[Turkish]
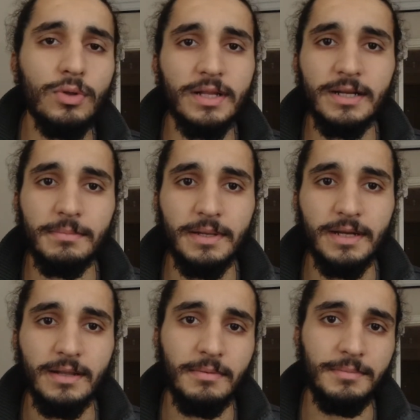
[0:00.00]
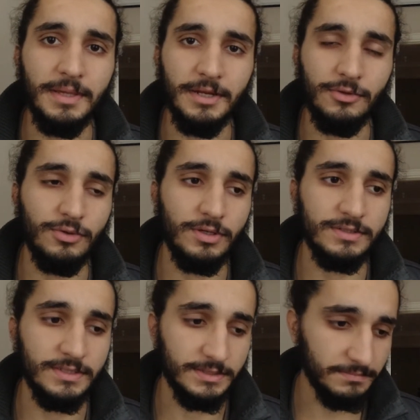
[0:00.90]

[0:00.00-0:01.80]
olarak belirlemem gerekiyor yoksa